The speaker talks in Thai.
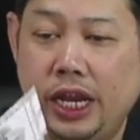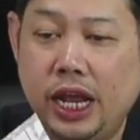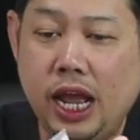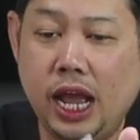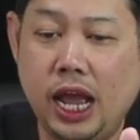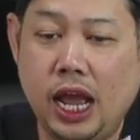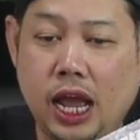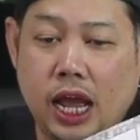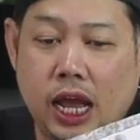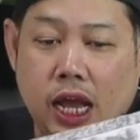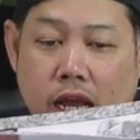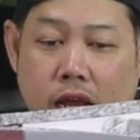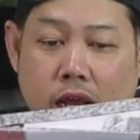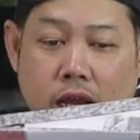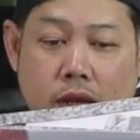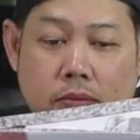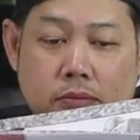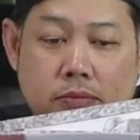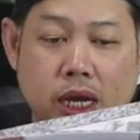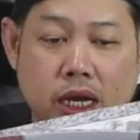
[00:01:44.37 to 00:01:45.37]
นะฮะ
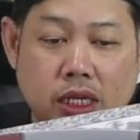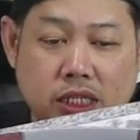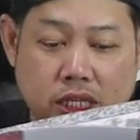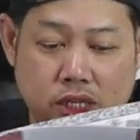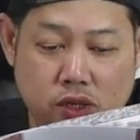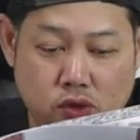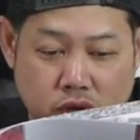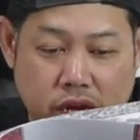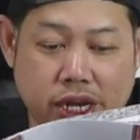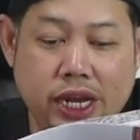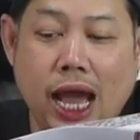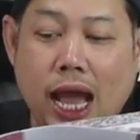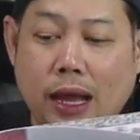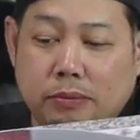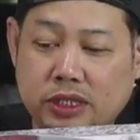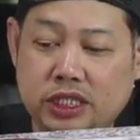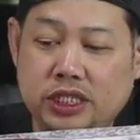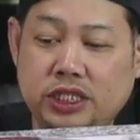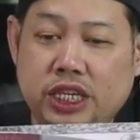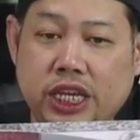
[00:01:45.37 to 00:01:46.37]
เหมือนจะอยู่ใน
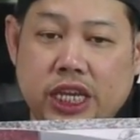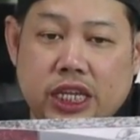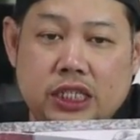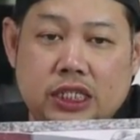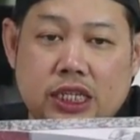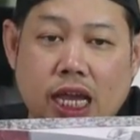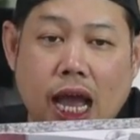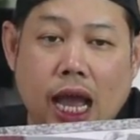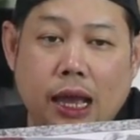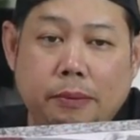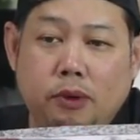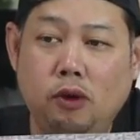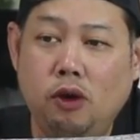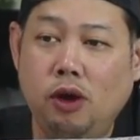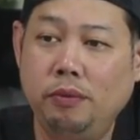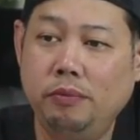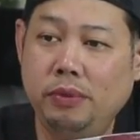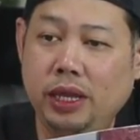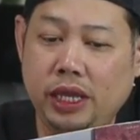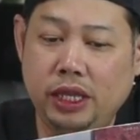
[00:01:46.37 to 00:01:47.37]
น้ำจริงๆ ใช่เพราะ
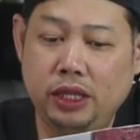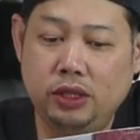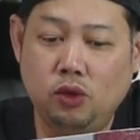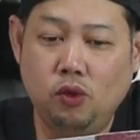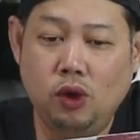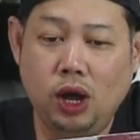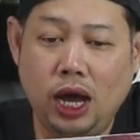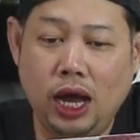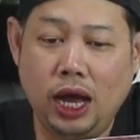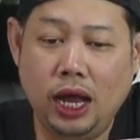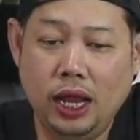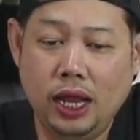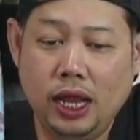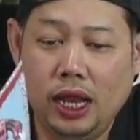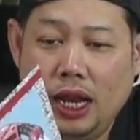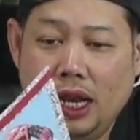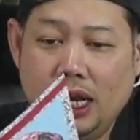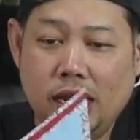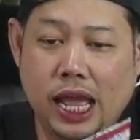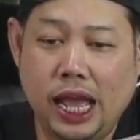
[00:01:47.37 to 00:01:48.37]
ว่ามีตัว
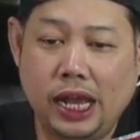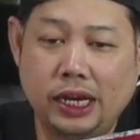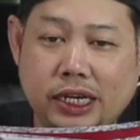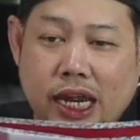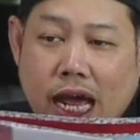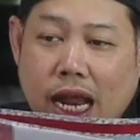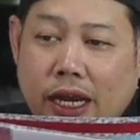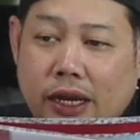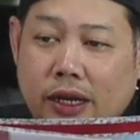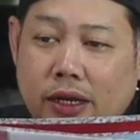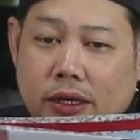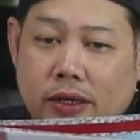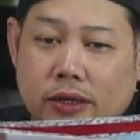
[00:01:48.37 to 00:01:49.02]
แรงดัน